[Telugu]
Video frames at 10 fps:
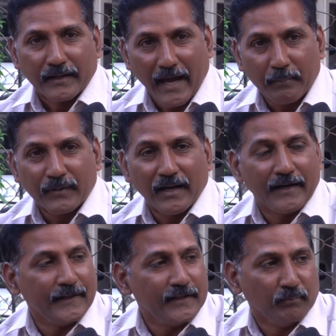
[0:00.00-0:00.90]
క్యాపిటల్
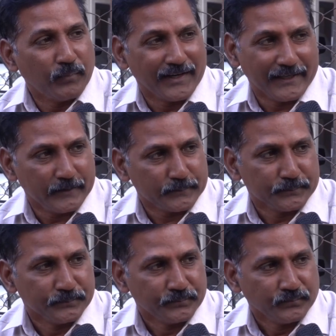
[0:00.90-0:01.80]
అనేది ఇంపార్టెంట్
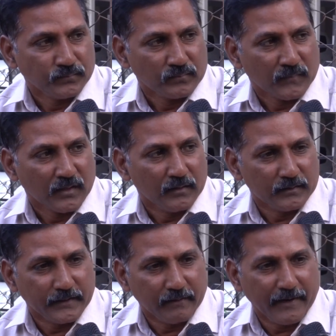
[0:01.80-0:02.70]

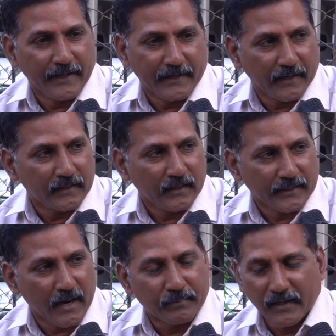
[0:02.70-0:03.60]
డివైడ్ అయినాక
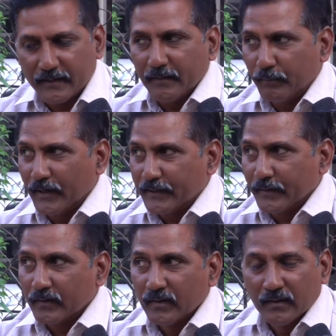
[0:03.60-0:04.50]
క్యాపిటల్ అనేది
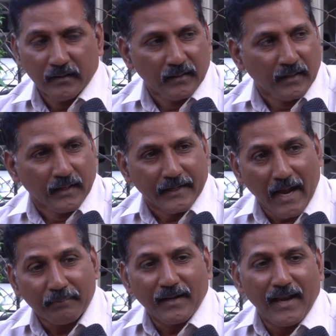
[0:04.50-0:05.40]
ఇంపార్టెంట్
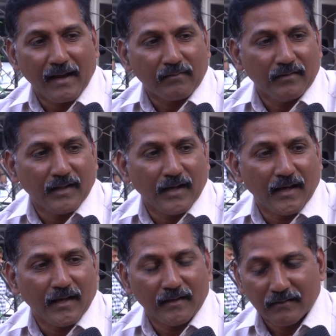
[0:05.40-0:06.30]
క్యాపిటల్ లేకుండా
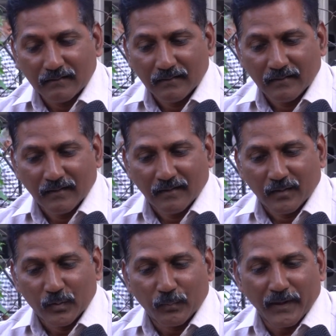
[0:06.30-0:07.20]

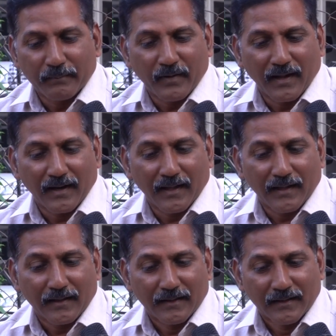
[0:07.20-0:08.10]
నువ్వు పరిపాలన
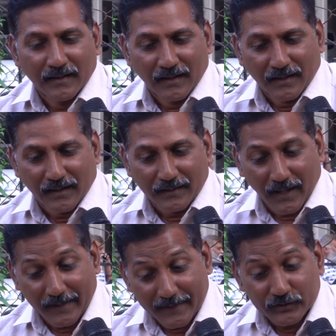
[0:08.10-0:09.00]

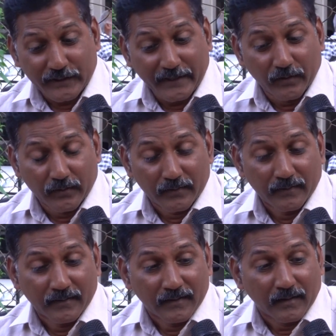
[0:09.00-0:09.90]
అడ్రస్సింగు
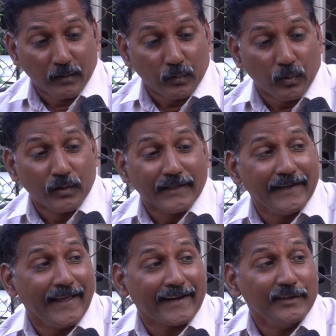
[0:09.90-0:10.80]
గ్రోత్
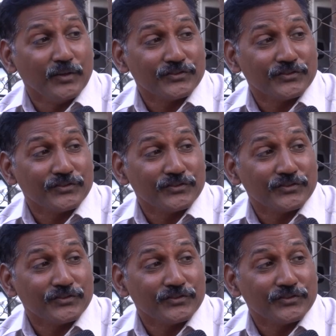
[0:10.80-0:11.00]
అనేది ఎక్కడి నుంచి